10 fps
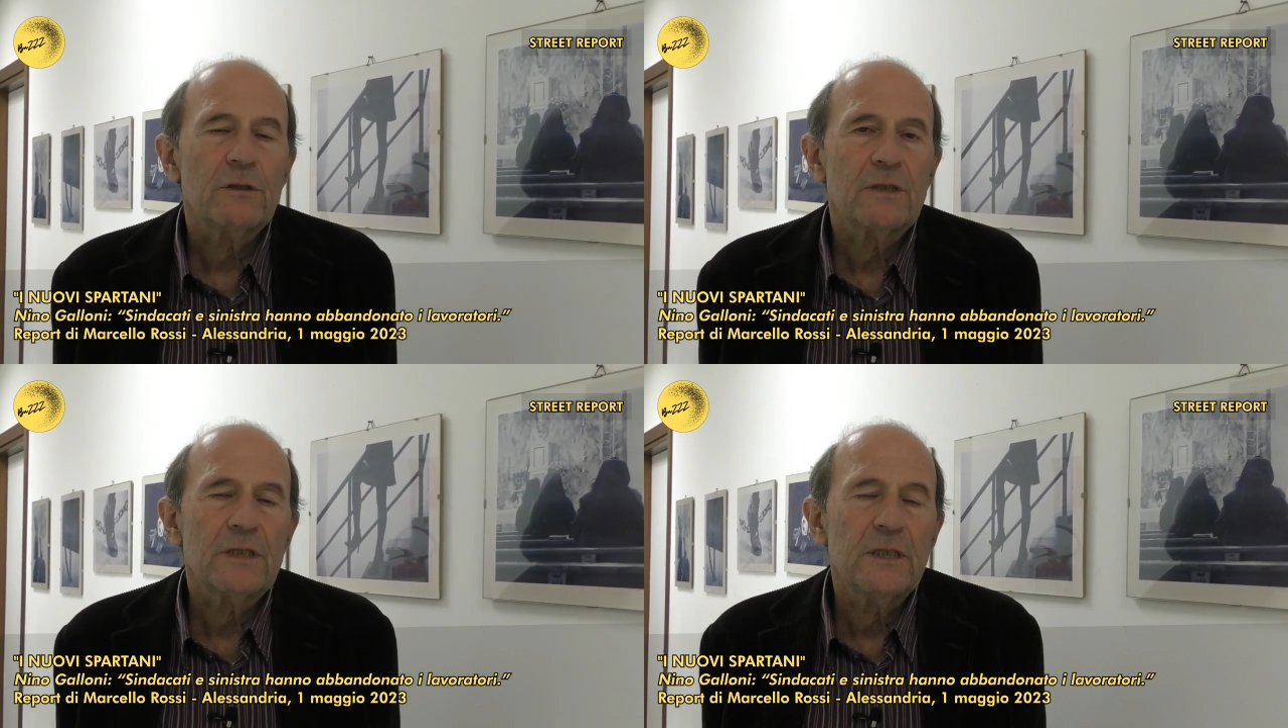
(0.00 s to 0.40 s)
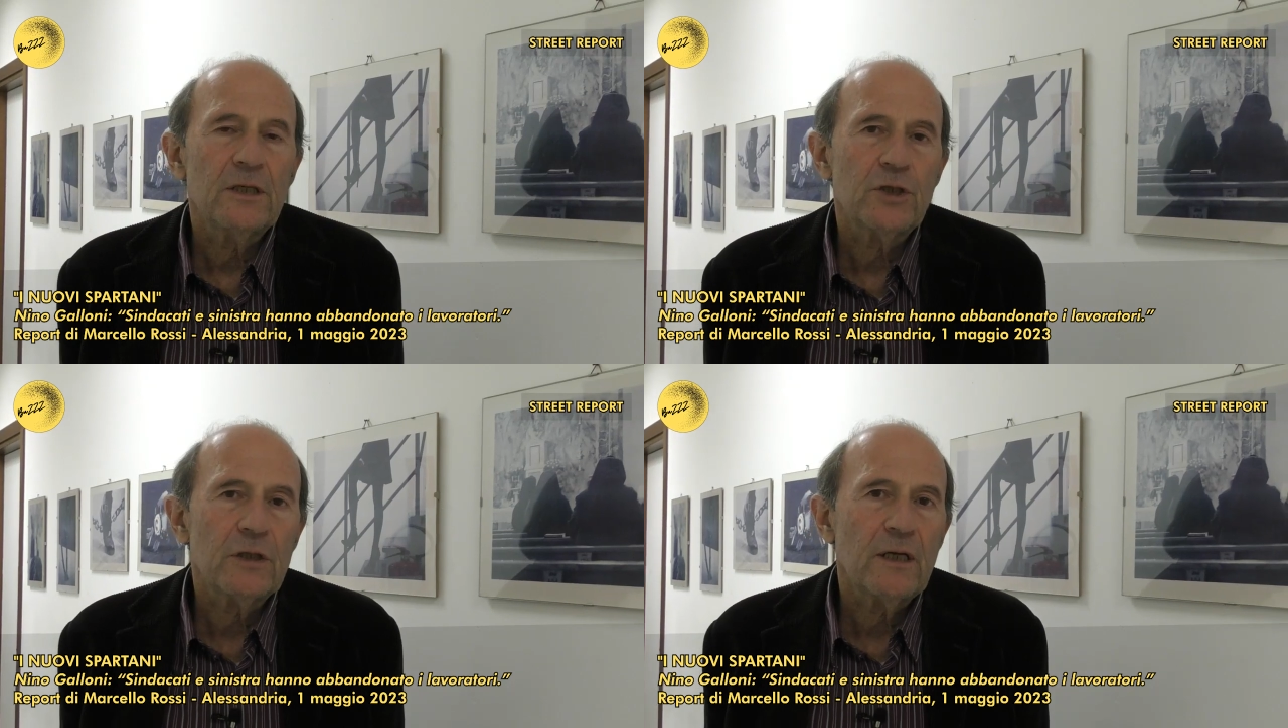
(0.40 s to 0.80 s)
si
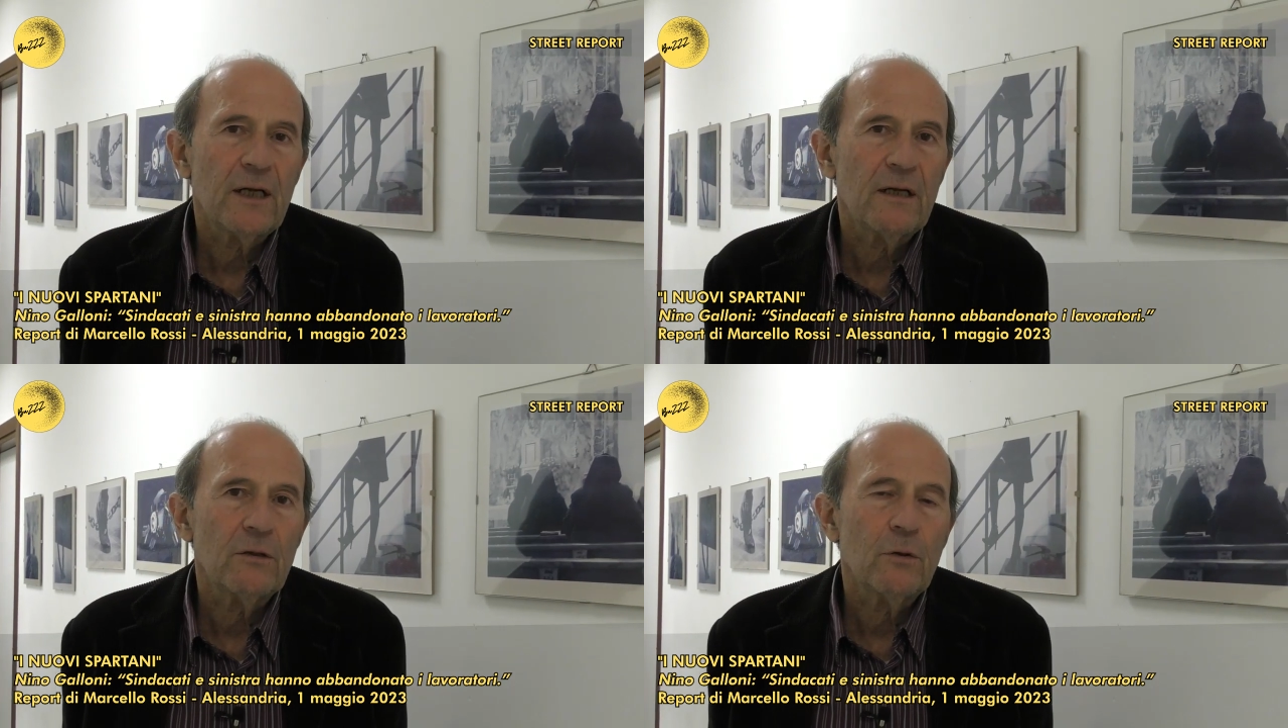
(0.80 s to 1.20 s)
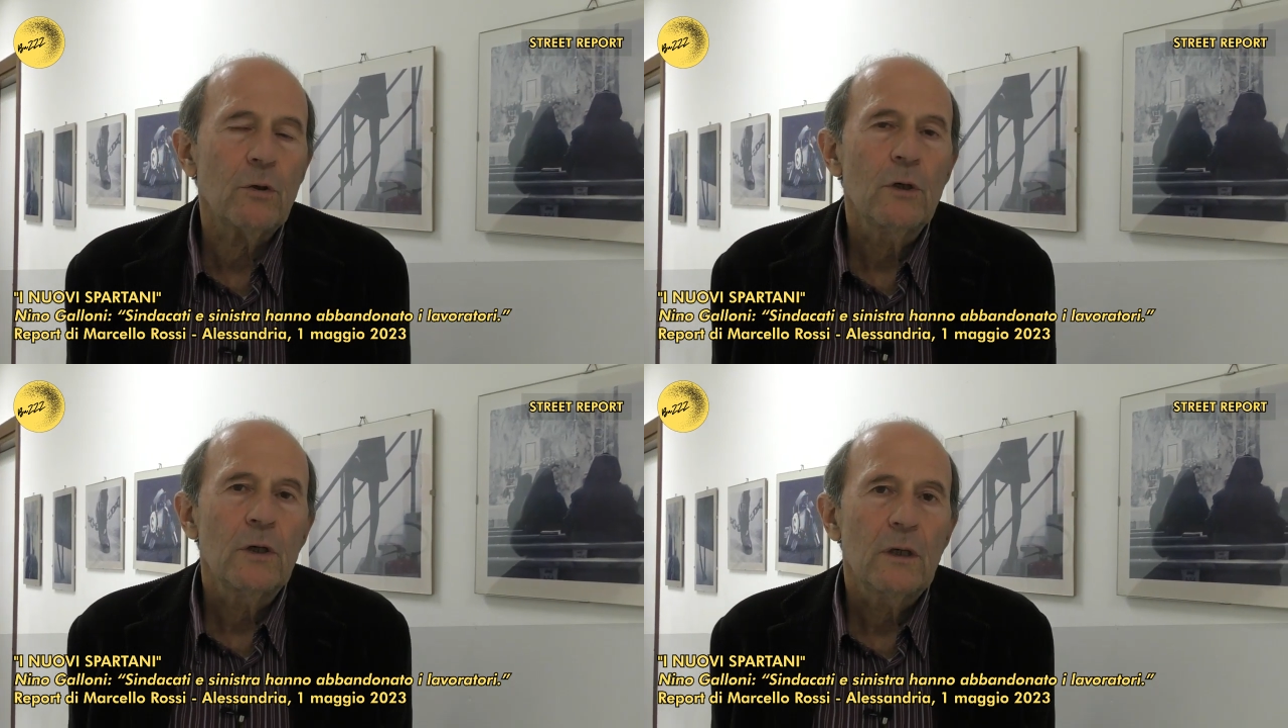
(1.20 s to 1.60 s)

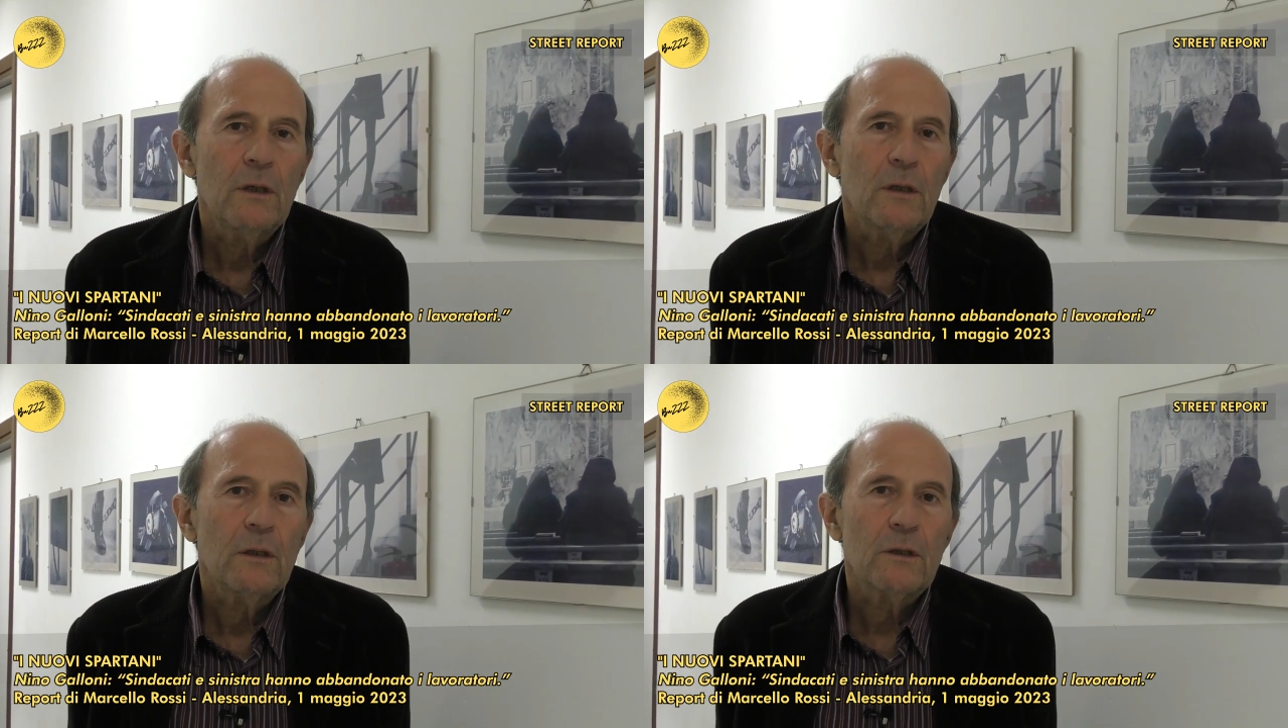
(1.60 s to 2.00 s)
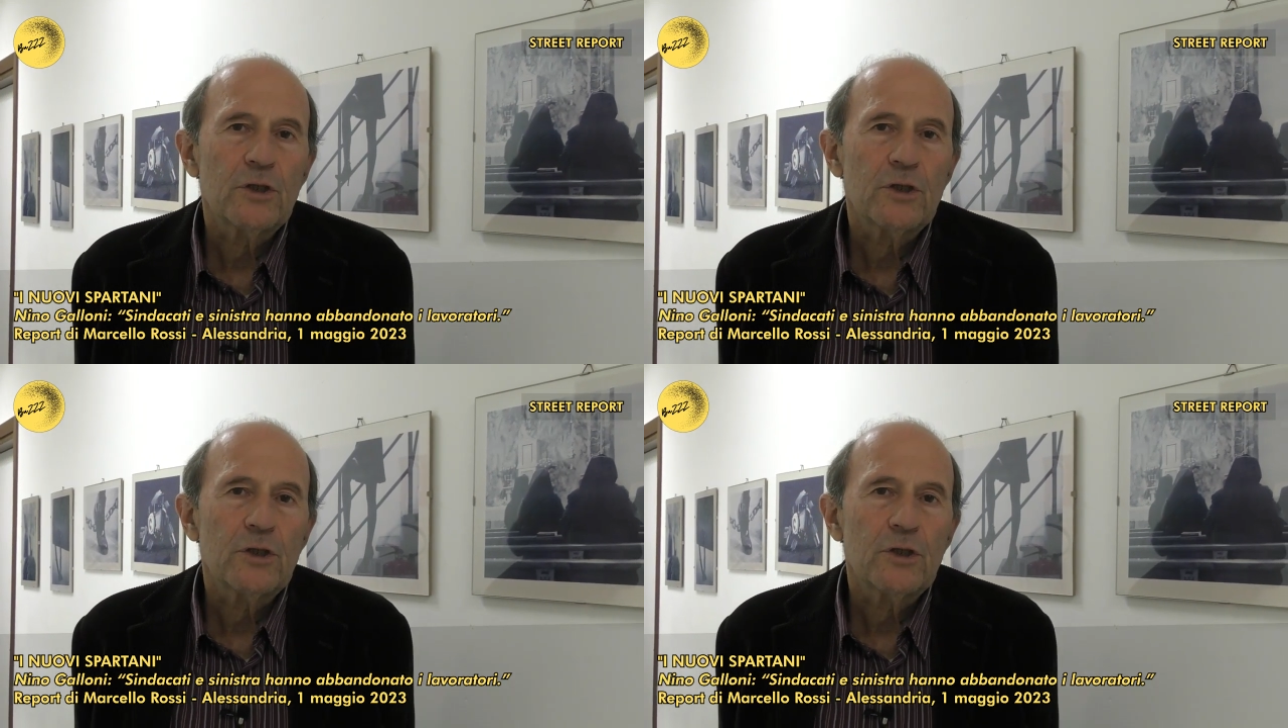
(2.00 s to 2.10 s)
decideranno eh,